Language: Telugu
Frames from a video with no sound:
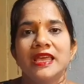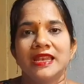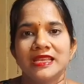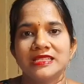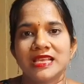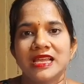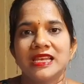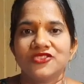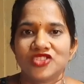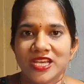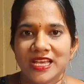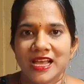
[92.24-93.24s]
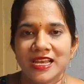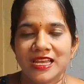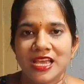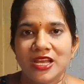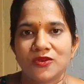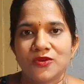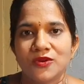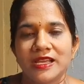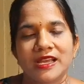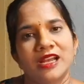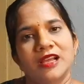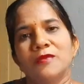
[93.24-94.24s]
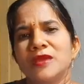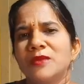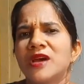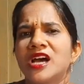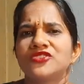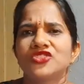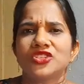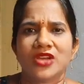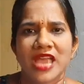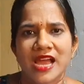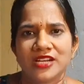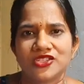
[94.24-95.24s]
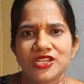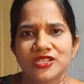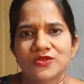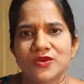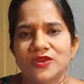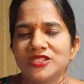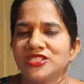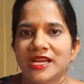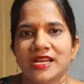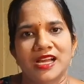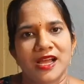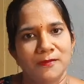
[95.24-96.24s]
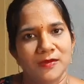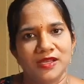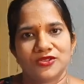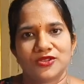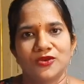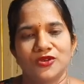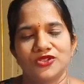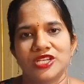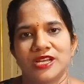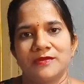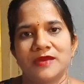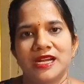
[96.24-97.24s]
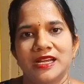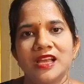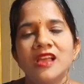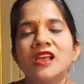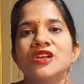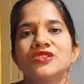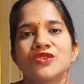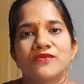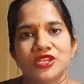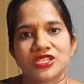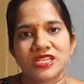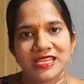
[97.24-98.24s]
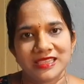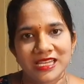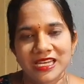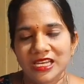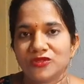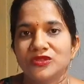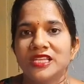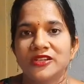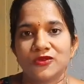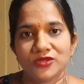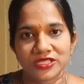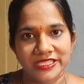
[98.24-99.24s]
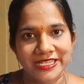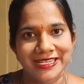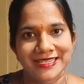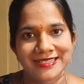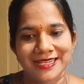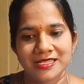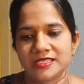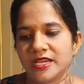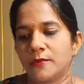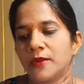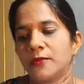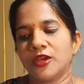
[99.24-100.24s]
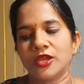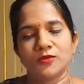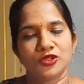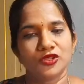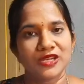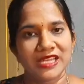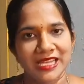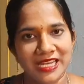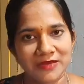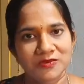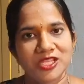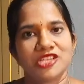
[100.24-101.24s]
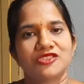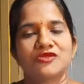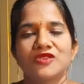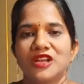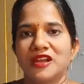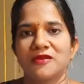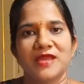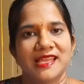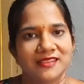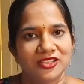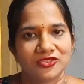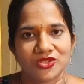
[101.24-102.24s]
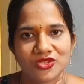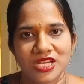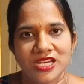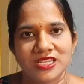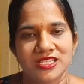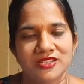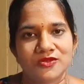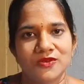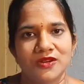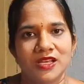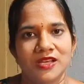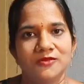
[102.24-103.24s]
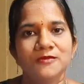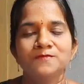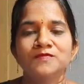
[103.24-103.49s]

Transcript: రీసేలింగ్ చేయాలి అనుకుంటే కనుక మీ మార్జిన్ యాడ్ చేసుకొని చక్కగా అమ్మేసుకోవచ్చు అనమాట సో ఫస్ట్ అయితే నేను దీని గురించి డీటెయిల్స్ చెప్పబోయే ముందు నేనేం తీసుకున్నానో మీ అందరితో షేర్ చేసుకుంటాను